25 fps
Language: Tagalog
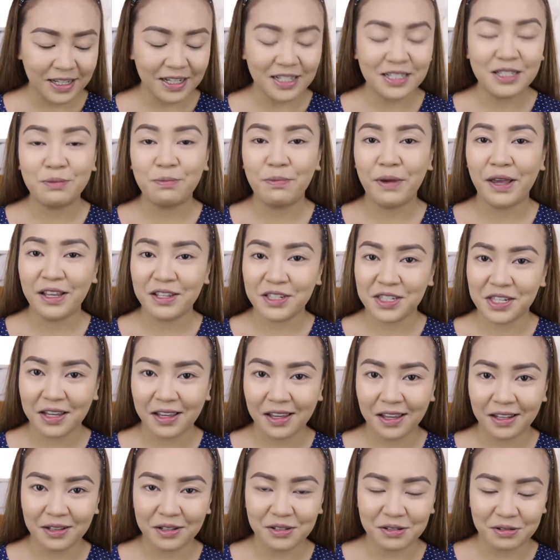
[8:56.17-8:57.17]
since
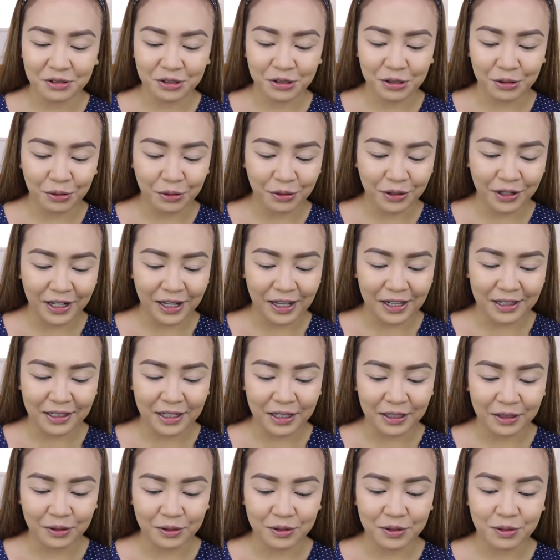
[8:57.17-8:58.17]
basic itong tutorial
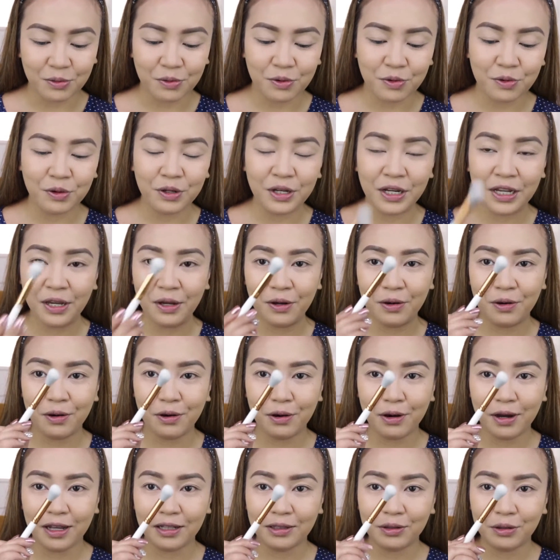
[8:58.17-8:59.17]
na to. So, kunin
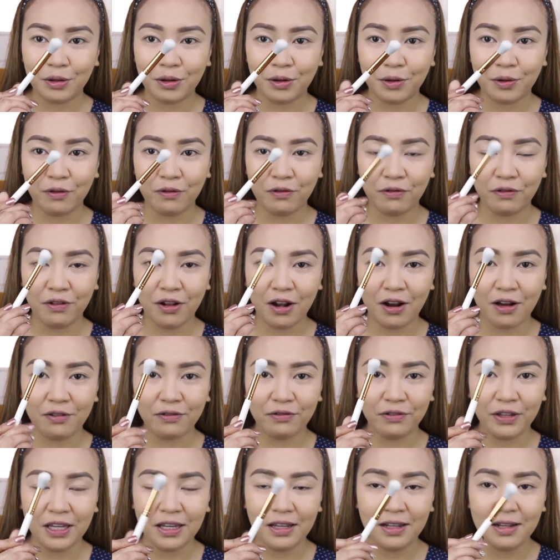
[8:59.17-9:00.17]
ko itong
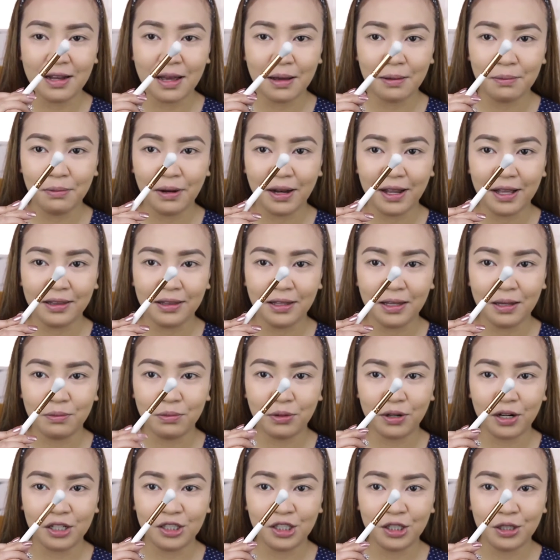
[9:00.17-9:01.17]
fluffy na blending
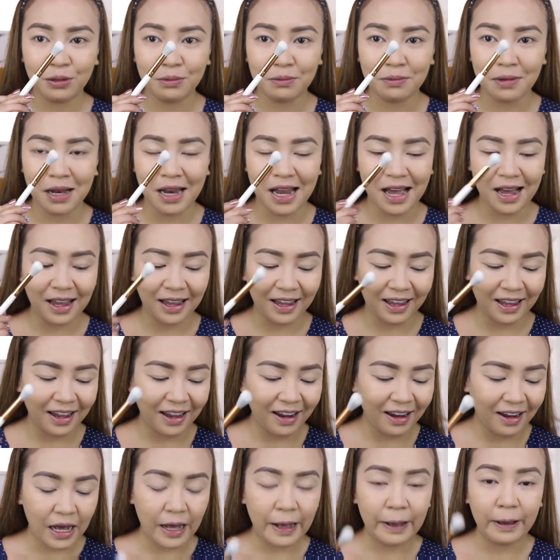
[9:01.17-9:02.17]
brush, yung
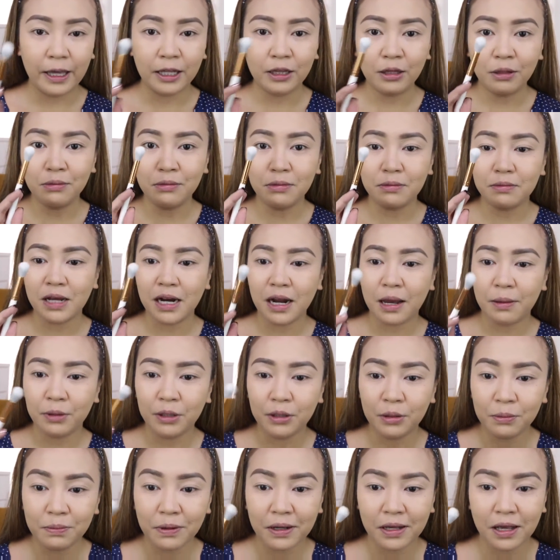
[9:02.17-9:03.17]
malaki. Uh, itong, marami
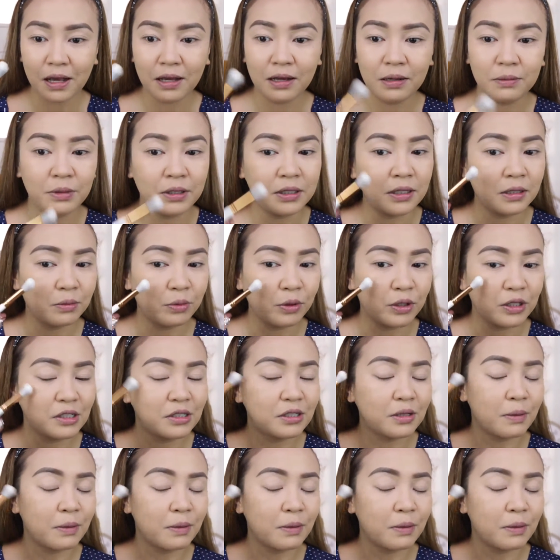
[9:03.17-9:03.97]
itong paggagamitan. Pwede